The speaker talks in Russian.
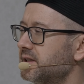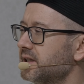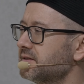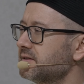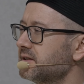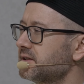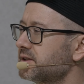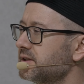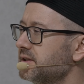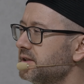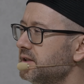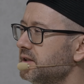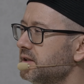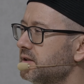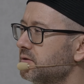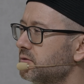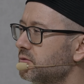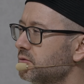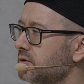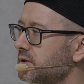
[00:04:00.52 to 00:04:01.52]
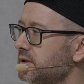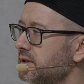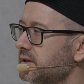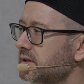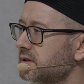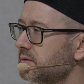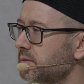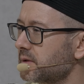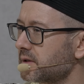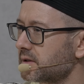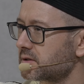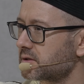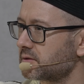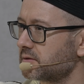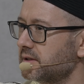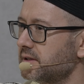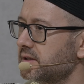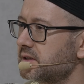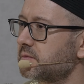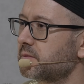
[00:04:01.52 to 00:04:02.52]
тебя вообще никто не
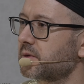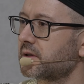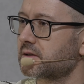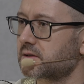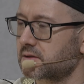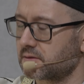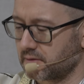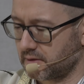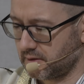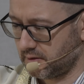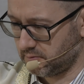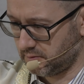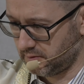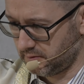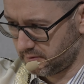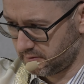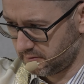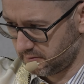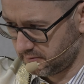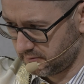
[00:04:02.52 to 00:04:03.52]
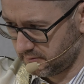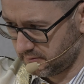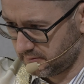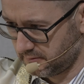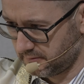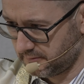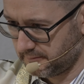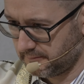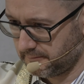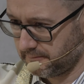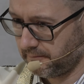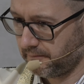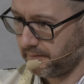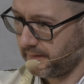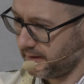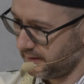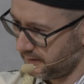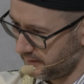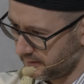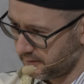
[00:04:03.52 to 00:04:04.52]
спрашивал и спрашивать не будет.
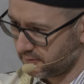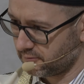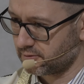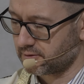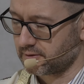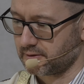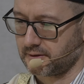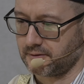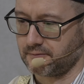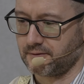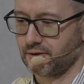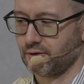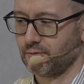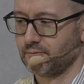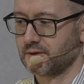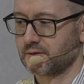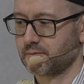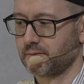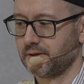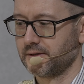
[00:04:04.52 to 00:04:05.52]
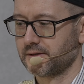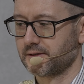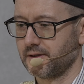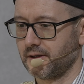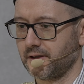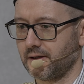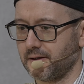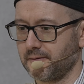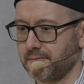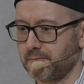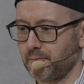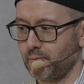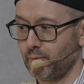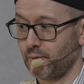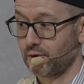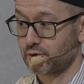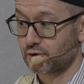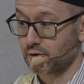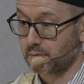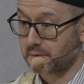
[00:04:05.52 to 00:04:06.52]
Это хорошее там в одном из пояснений.
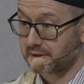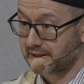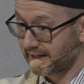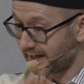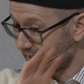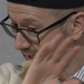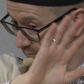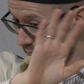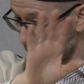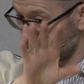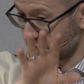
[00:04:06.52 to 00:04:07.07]
Причем как